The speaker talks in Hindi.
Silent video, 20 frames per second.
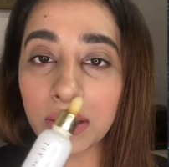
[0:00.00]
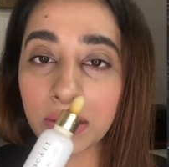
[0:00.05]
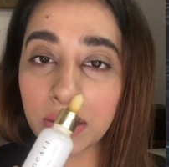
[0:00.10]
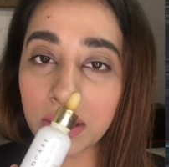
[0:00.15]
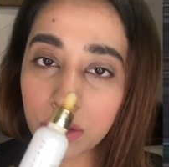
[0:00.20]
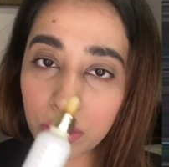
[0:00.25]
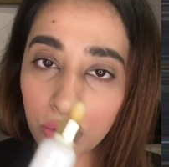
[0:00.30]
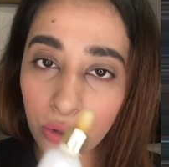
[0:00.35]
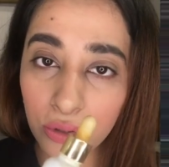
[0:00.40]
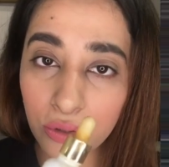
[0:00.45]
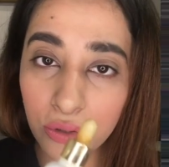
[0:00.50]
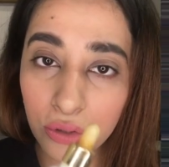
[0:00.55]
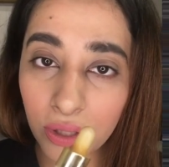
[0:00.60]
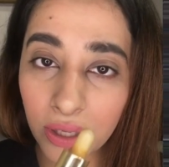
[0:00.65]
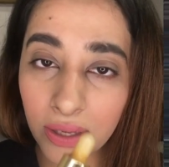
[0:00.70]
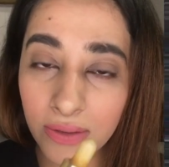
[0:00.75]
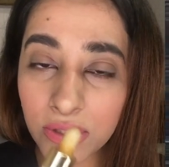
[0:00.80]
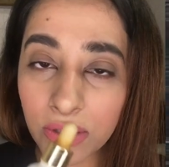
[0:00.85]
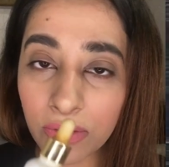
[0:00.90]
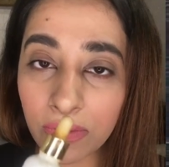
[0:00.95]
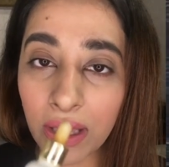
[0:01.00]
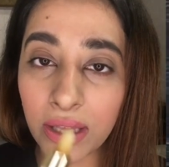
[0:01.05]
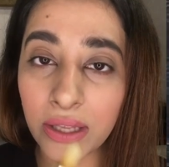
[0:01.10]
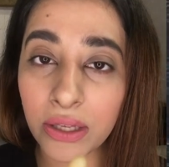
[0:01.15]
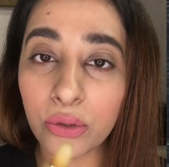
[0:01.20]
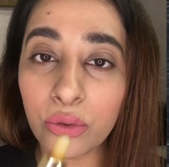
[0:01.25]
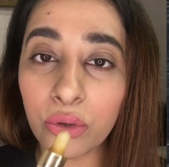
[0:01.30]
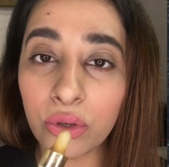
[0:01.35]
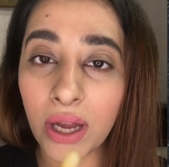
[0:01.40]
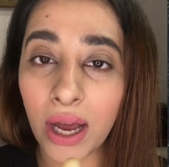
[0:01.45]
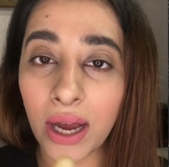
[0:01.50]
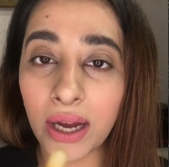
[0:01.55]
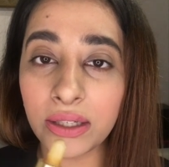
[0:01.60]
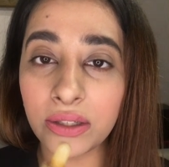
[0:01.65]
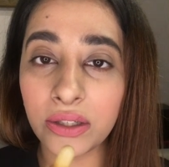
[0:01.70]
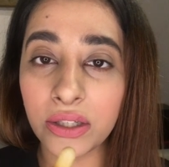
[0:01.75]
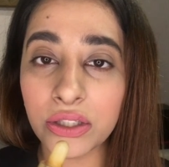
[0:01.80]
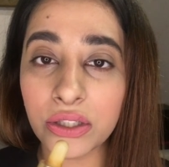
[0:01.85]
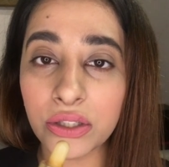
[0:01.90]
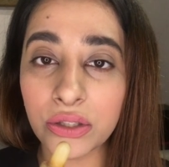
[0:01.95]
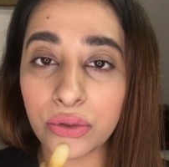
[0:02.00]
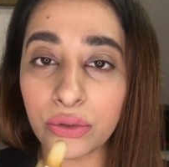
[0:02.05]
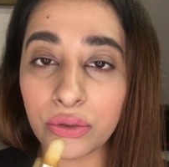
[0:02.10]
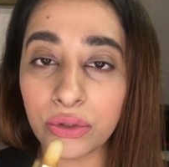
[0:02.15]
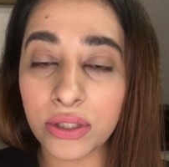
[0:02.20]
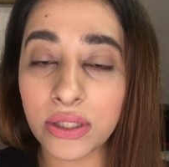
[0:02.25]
दिस ऑल्सो गिव्स अ वेरी गुड हाइड्रेशन टू